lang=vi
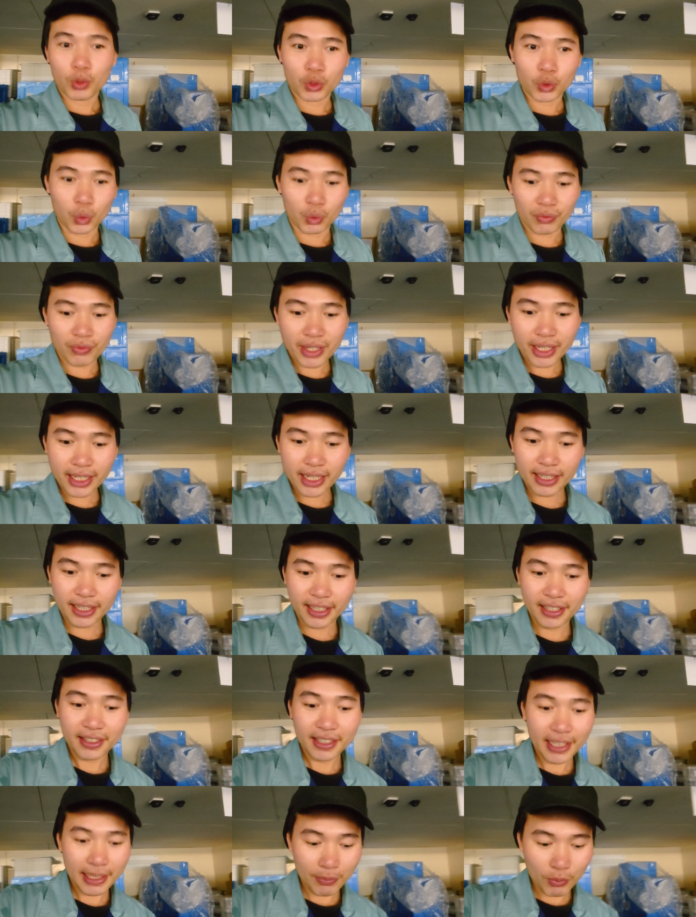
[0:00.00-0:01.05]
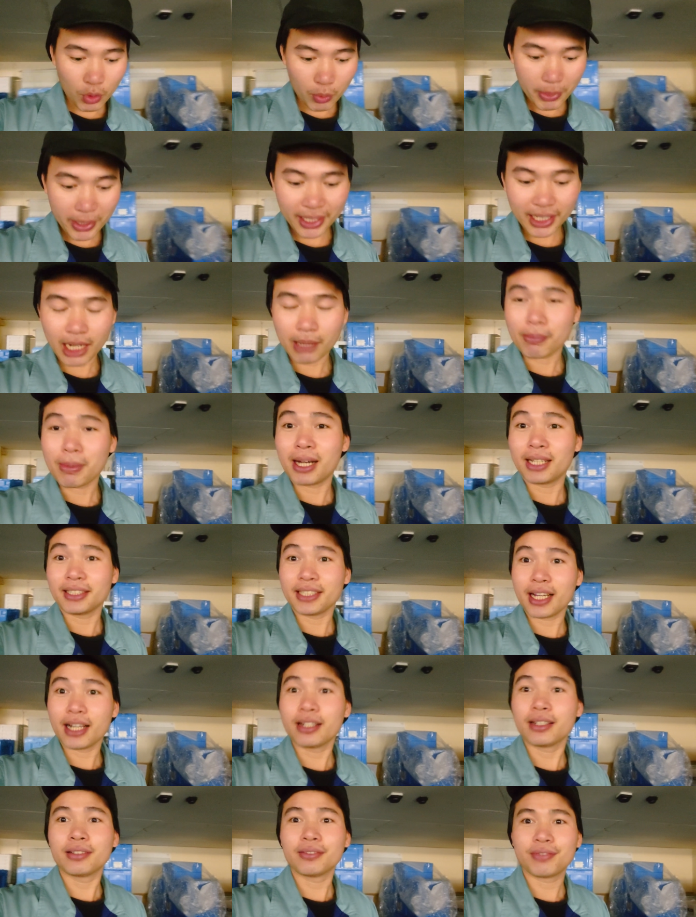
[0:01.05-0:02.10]
một chút về cái kinh nghiệm của mình các
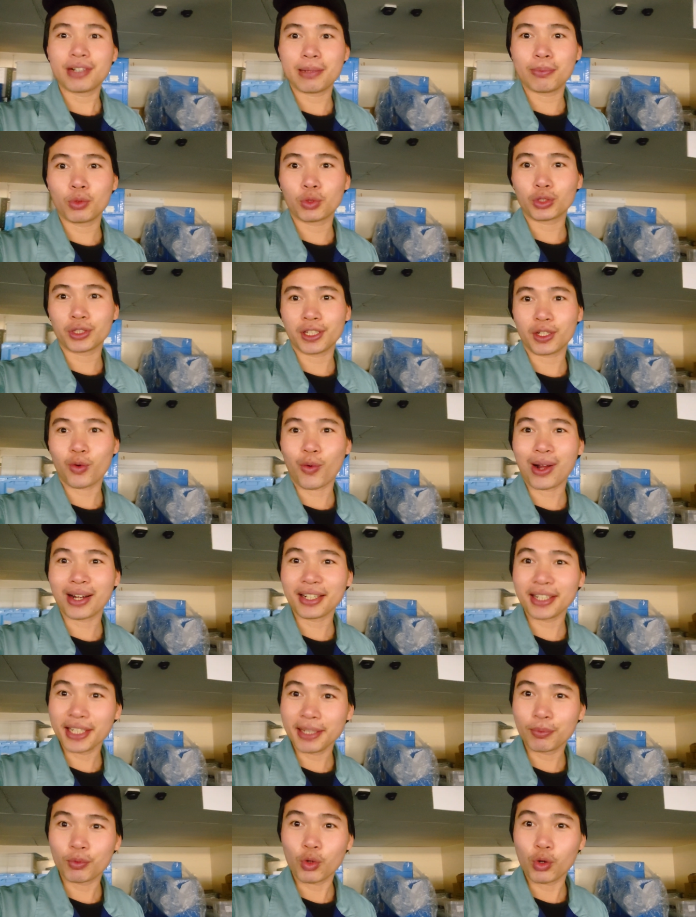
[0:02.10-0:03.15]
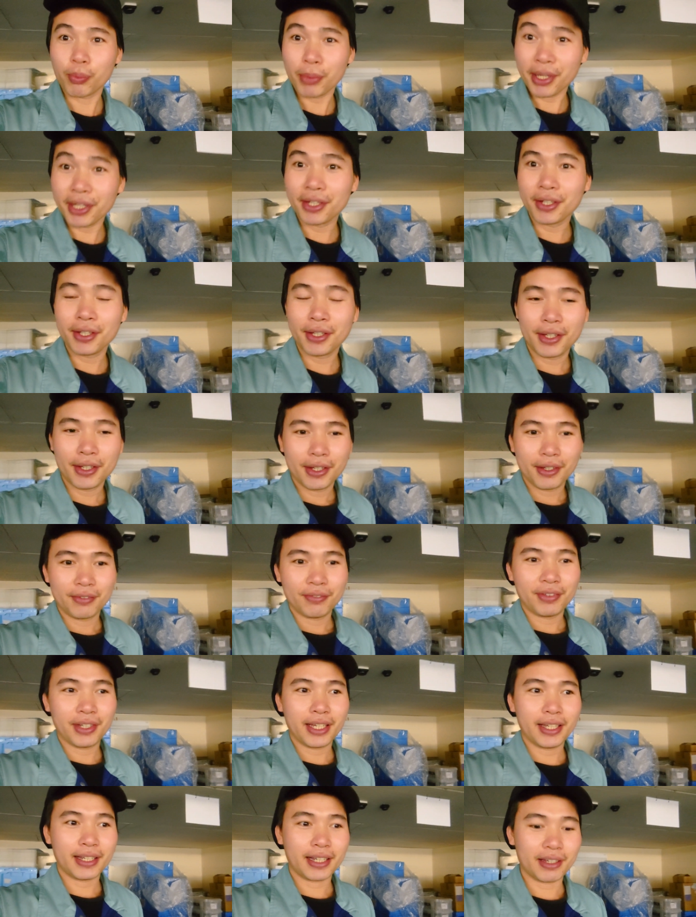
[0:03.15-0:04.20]
bạn nhé và một cái quan điểm của mình
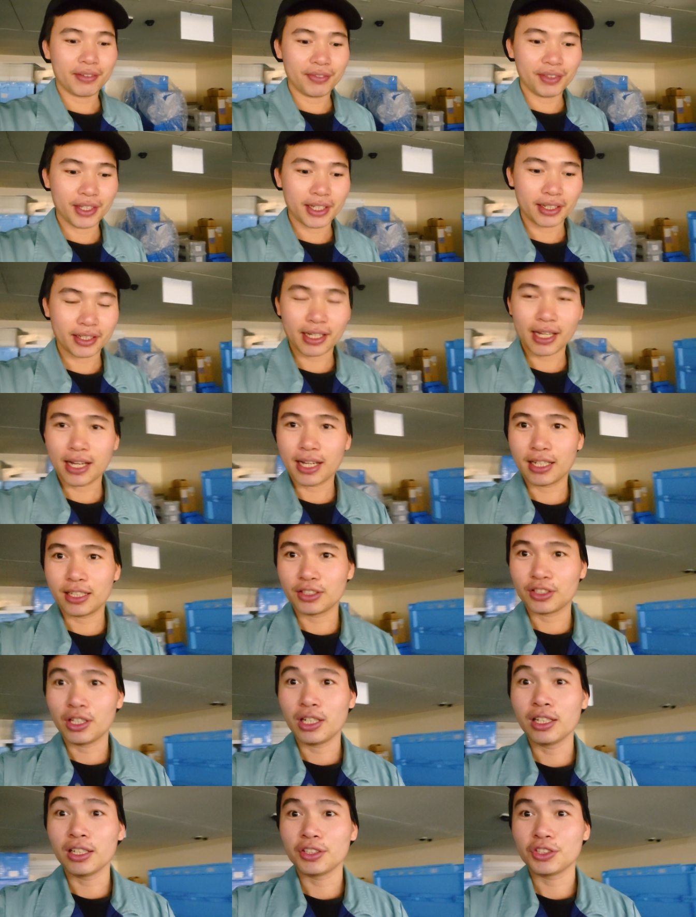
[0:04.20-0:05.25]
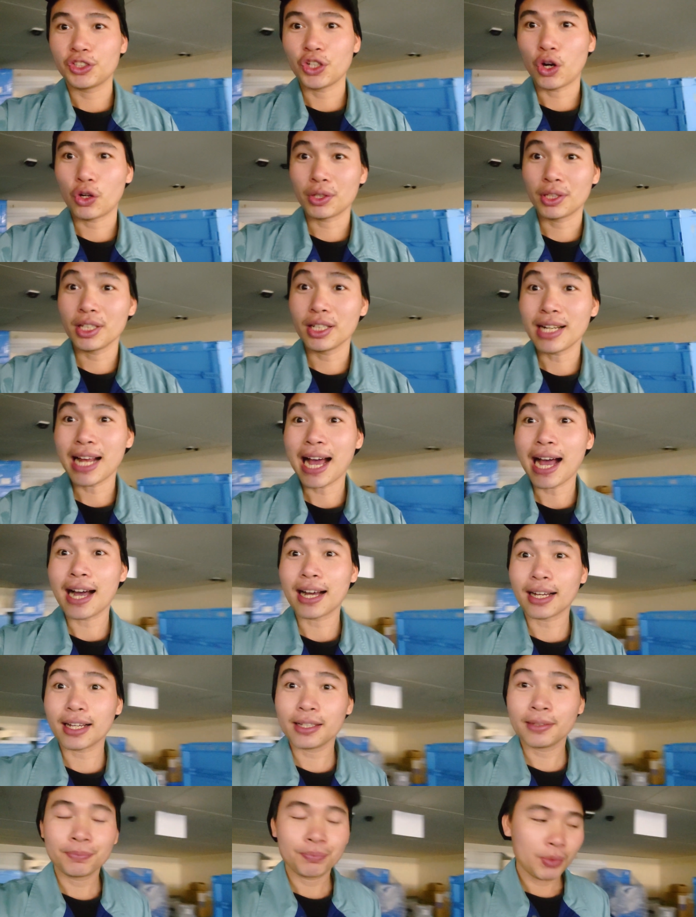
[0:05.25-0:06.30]
về cái việc à, lựa chọn đơn
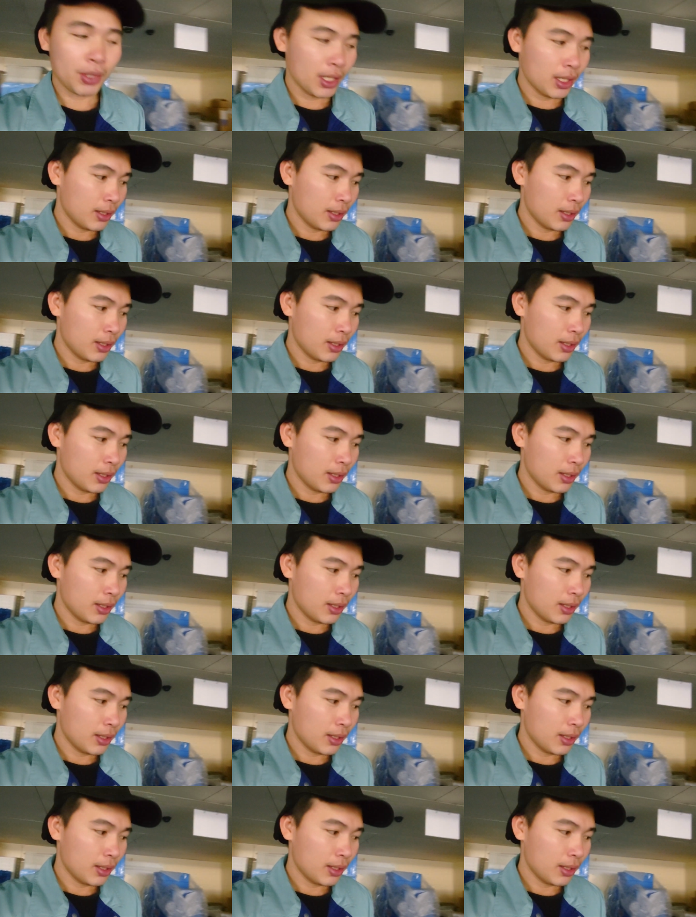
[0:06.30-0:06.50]
hàng á